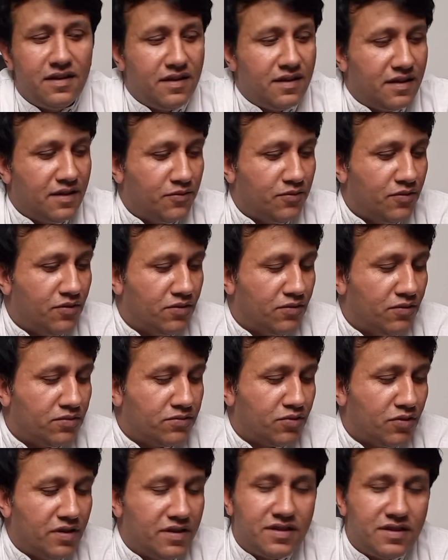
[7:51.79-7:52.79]
वो
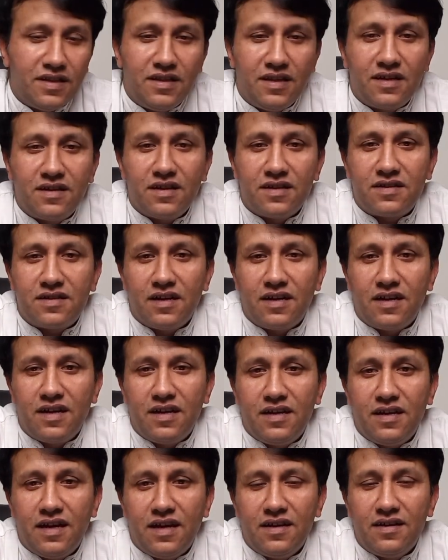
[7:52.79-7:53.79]
थोड़ी सी दिक्कत चल
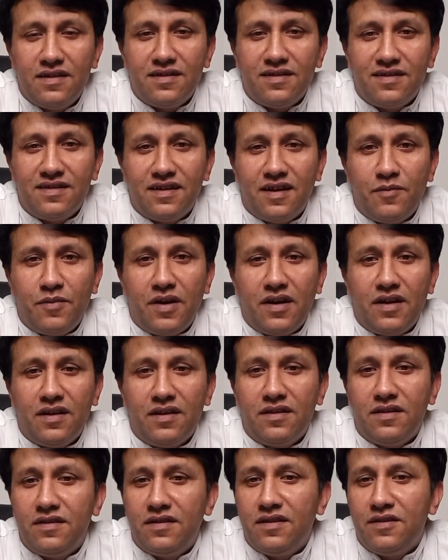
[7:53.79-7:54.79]
रही है हमारे
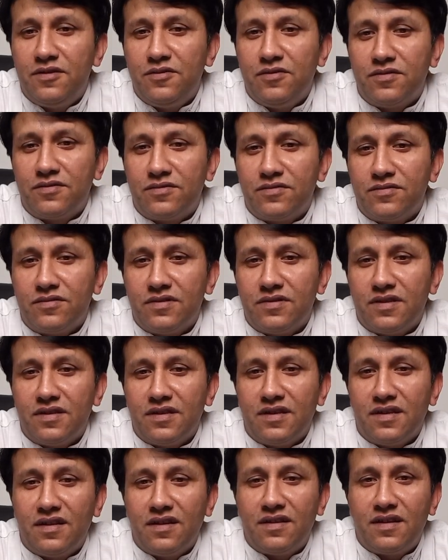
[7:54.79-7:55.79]
ये जो
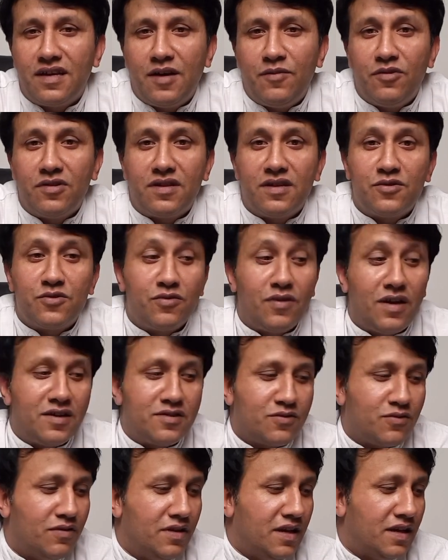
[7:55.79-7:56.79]
क्या बोलते हैं
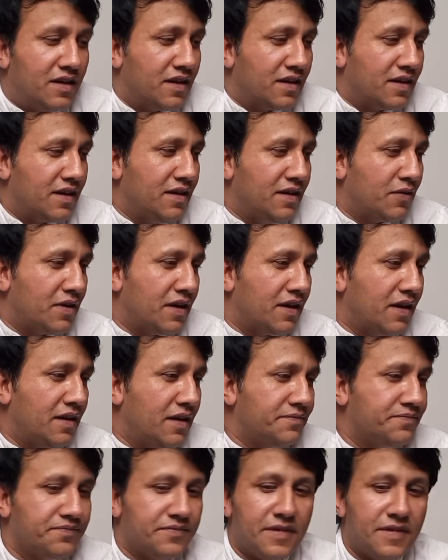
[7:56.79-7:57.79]
स्वास्थ्य को लेकर के ओके ना
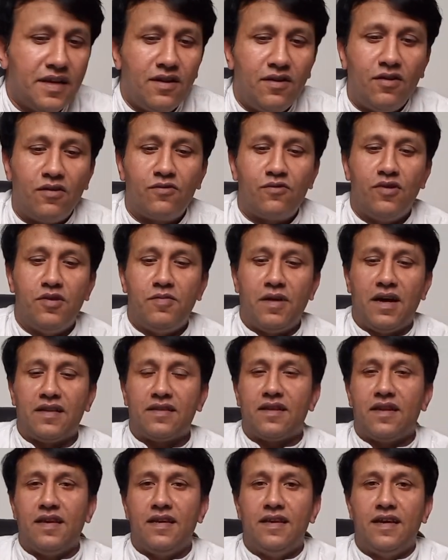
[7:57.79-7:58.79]
और कोई
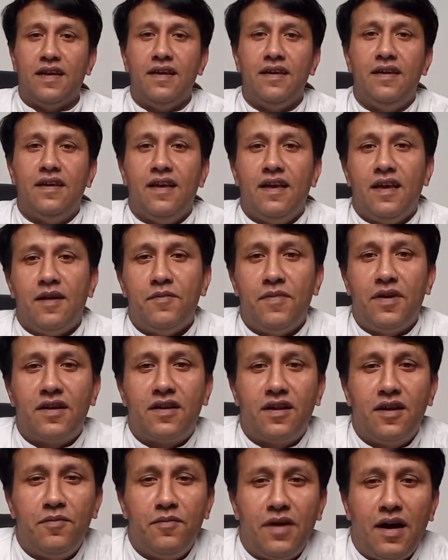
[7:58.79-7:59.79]
बात नहीं है बट
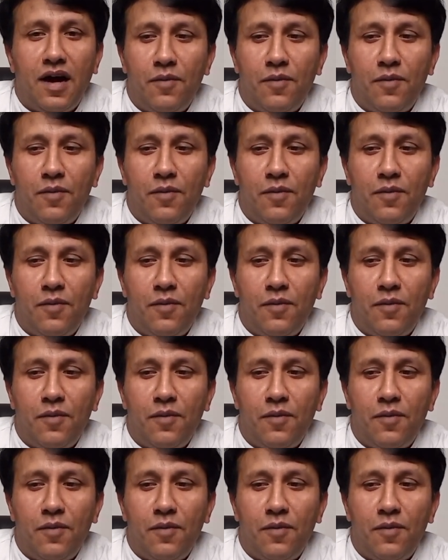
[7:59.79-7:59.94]
हम आप